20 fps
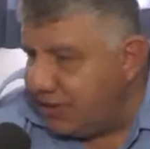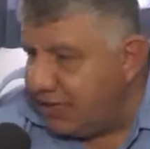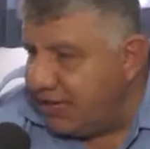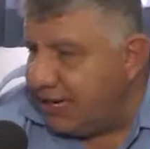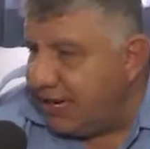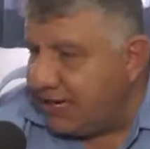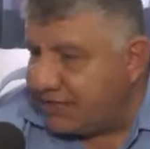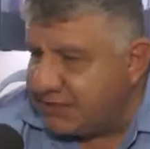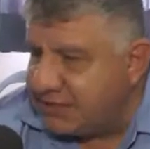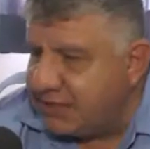y
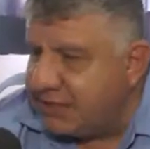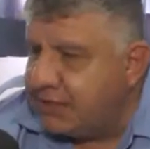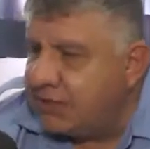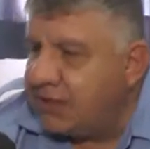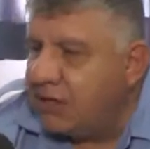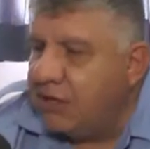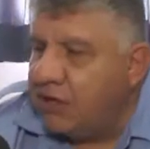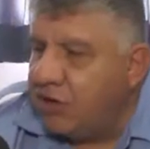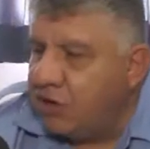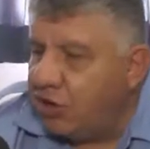la
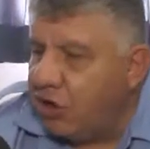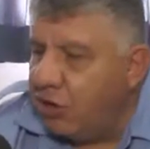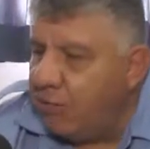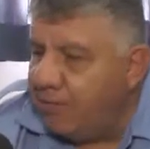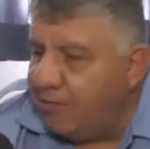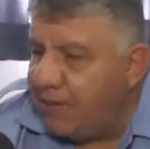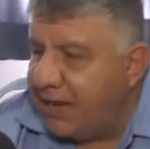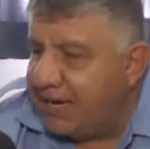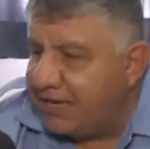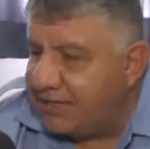hacen
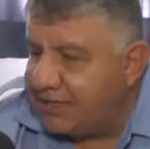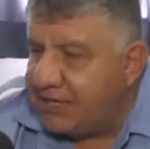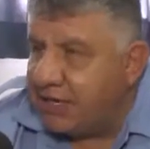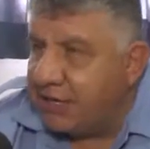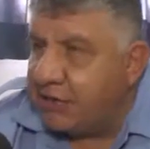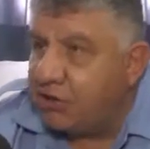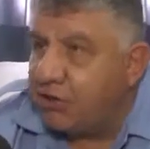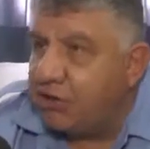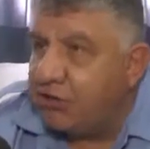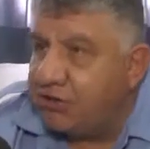
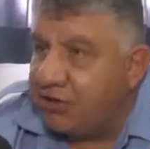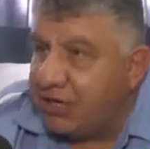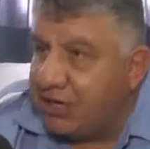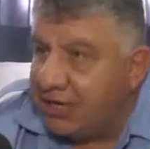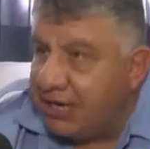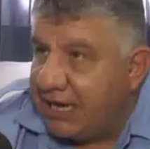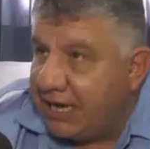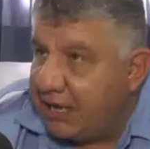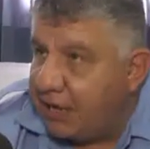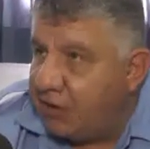comparecer con
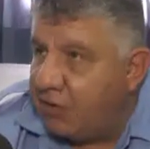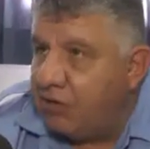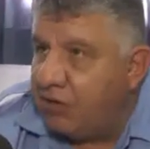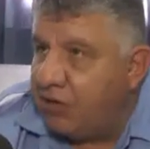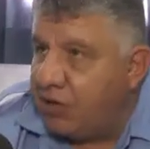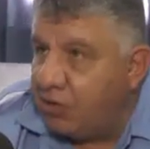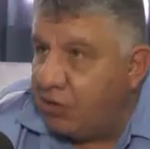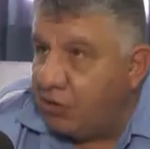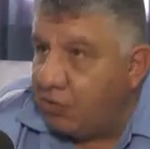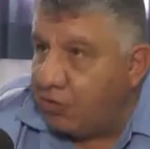
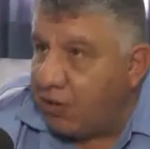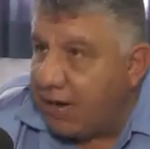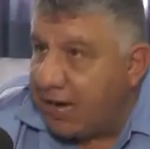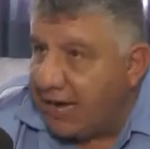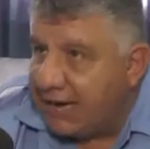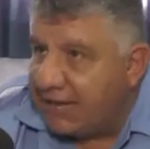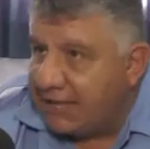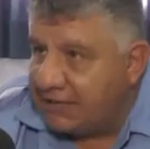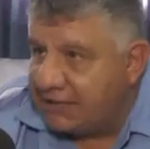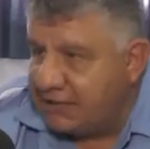dinero en
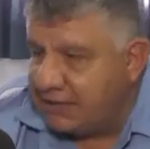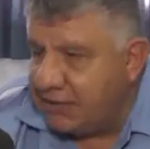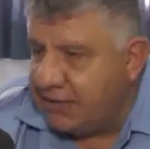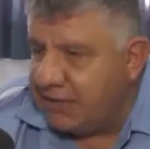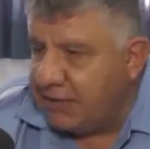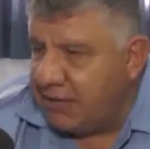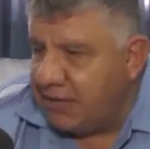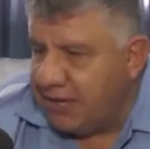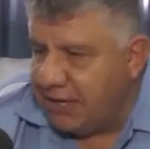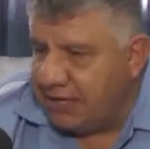lugares
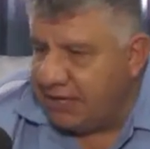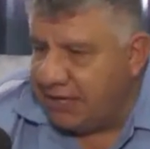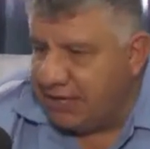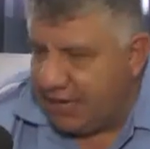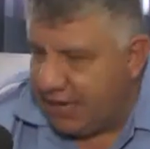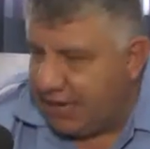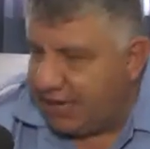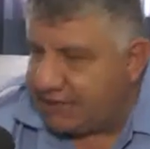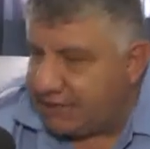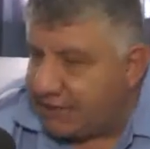
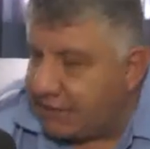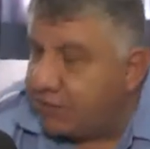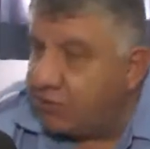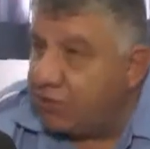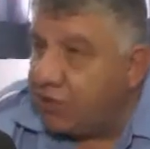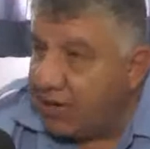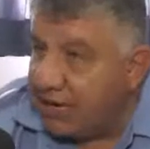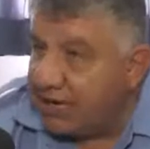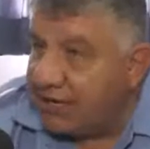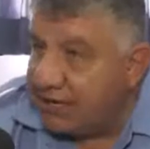eh,
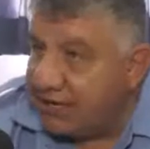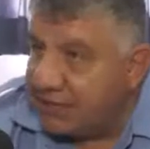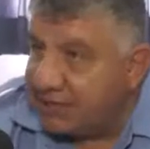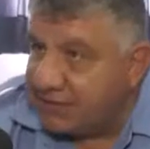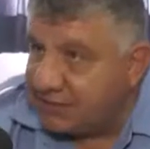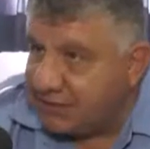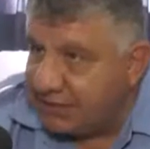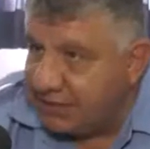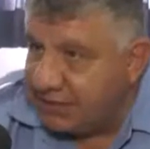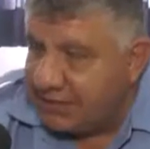atentos a las
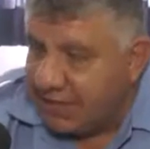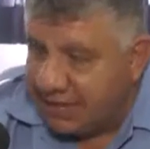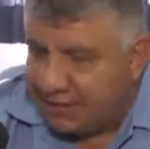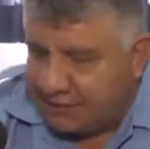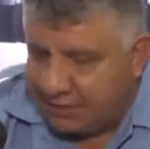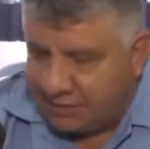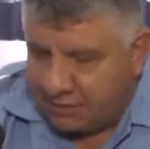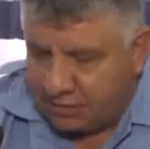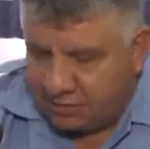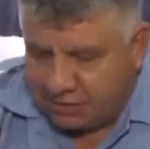
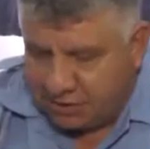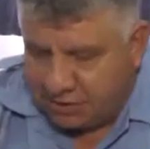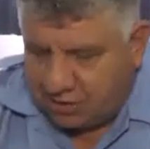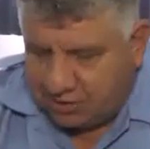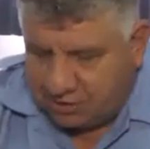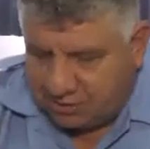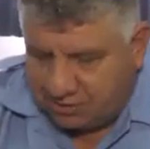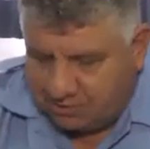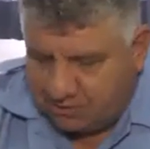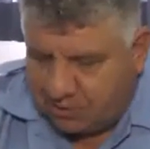necesidades, ¿no es
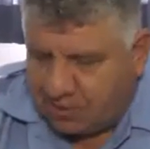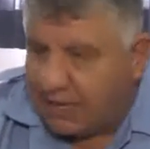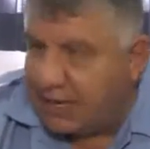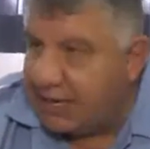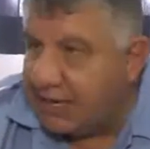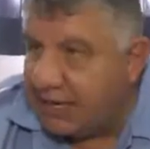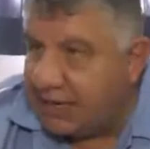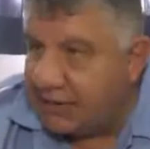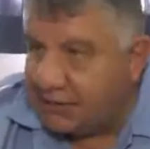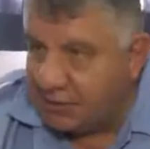cierto?, por
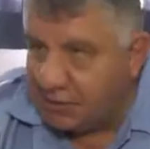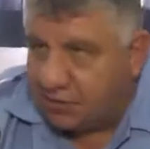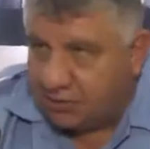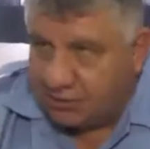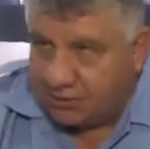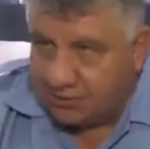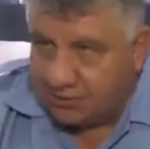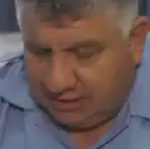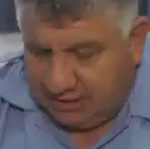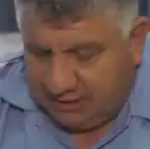las leyes.
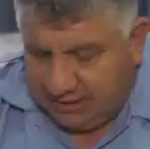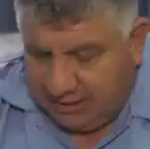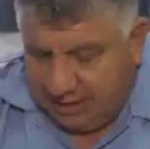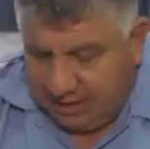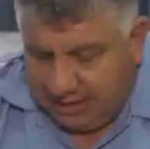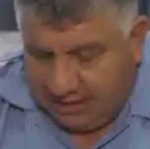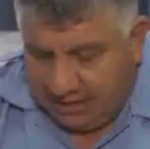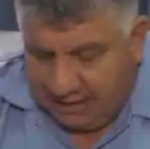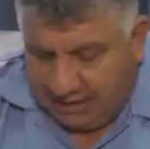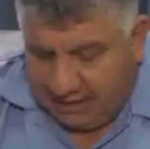El
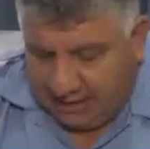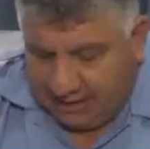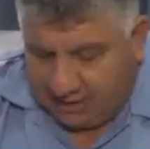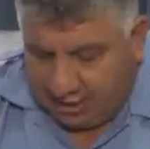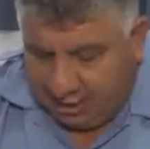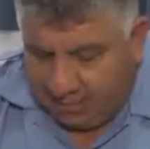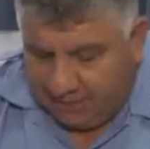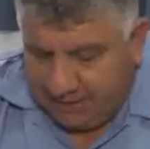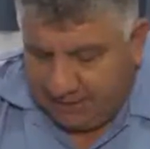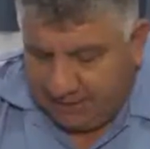día
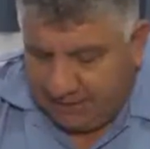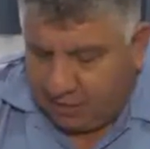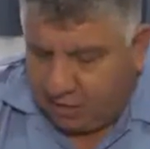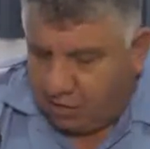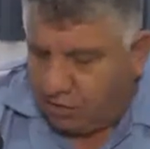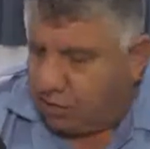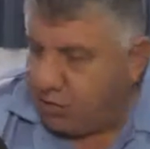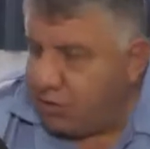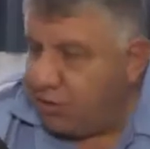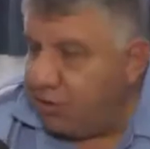
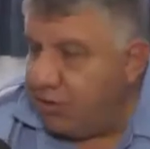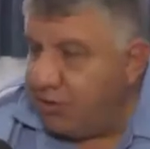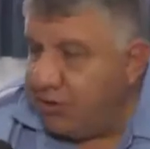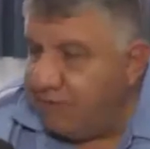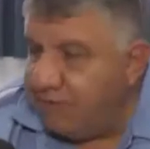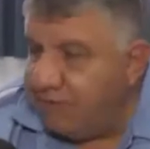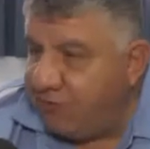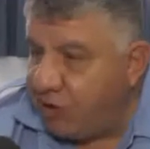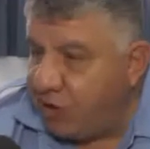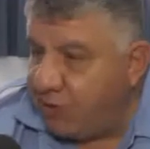domingo nos
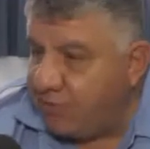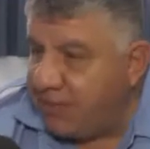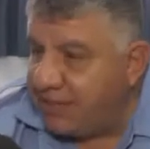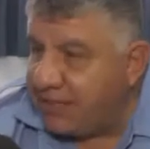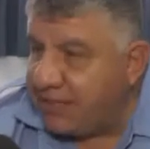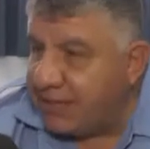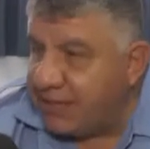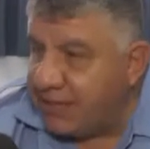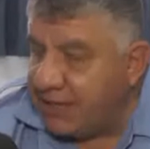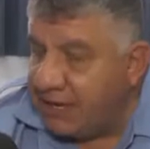
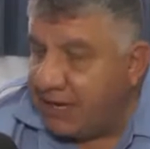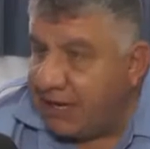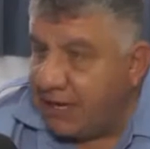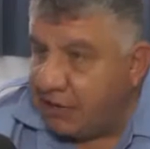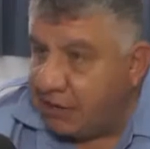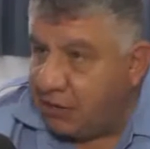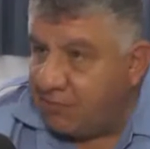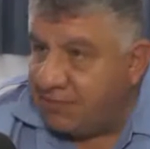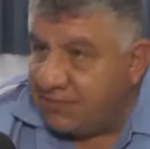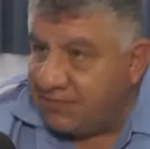informan desde la
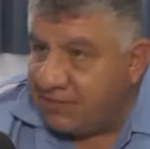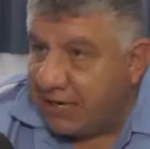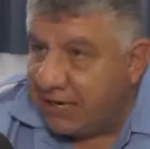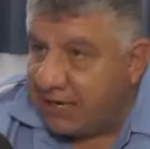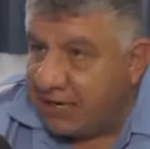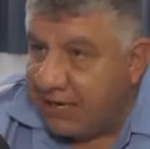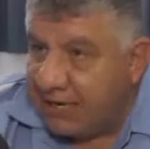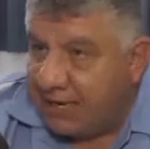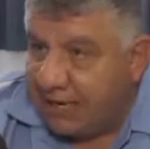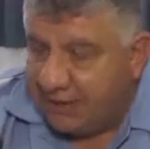
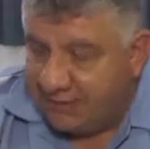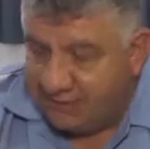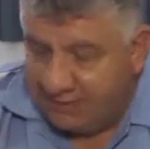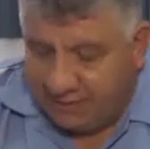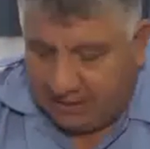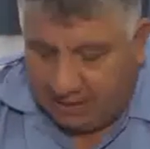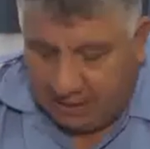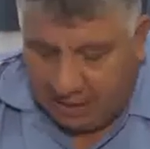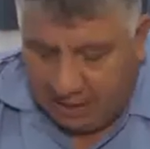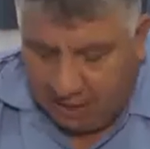comisaría
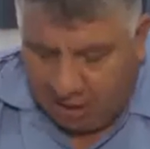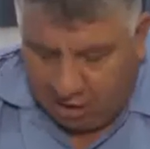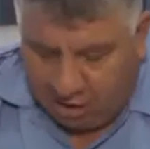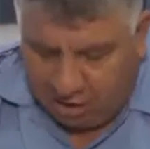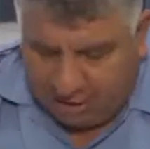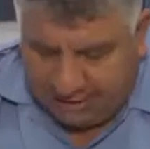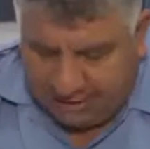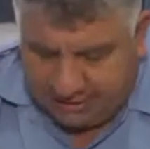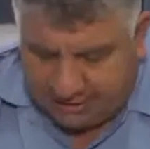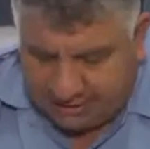de
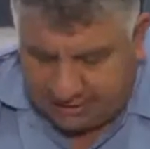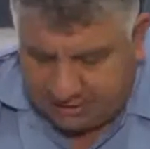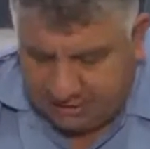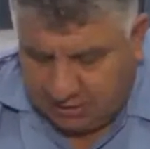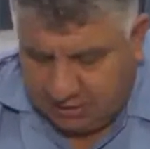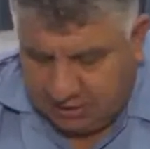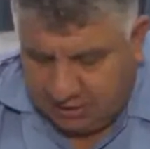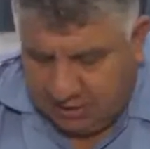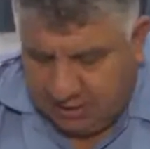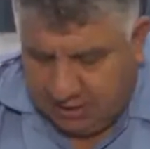Leones
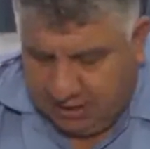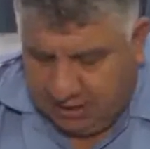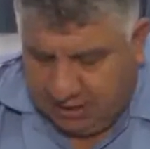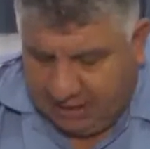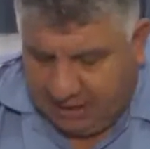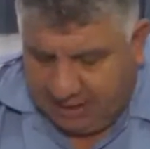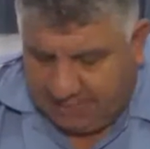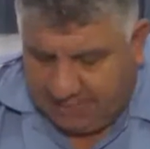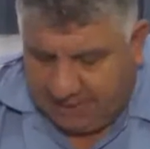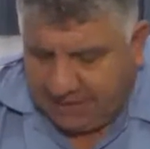
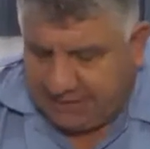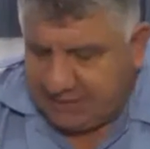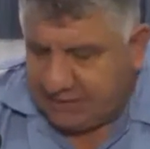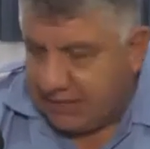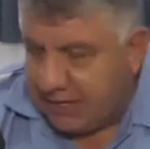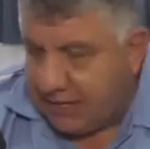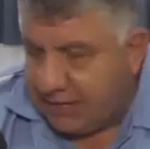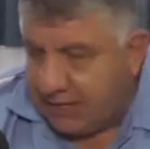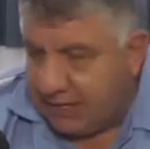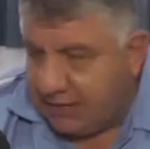a las
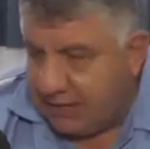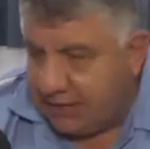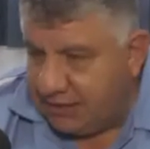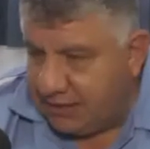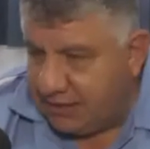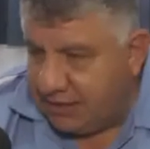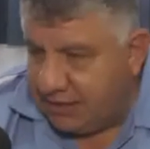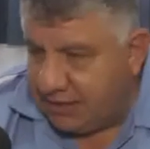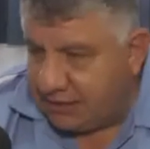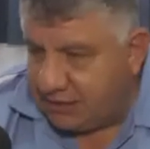20
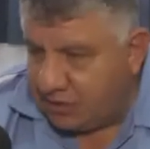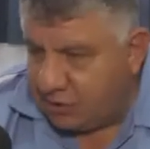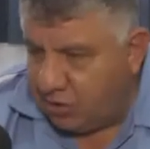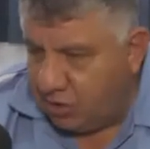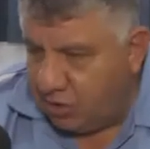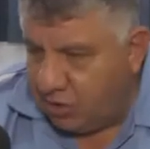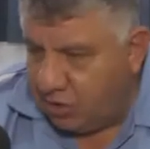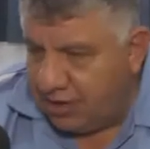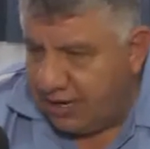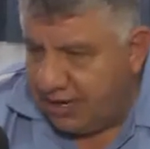y 10
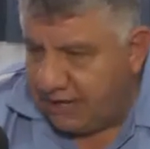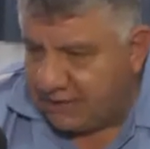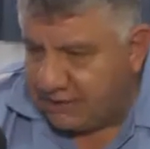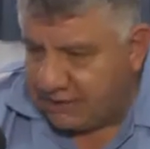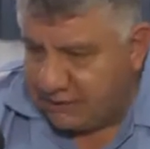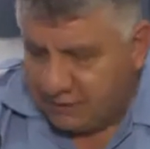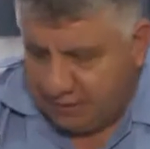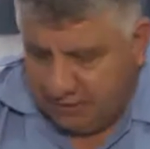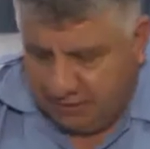horas.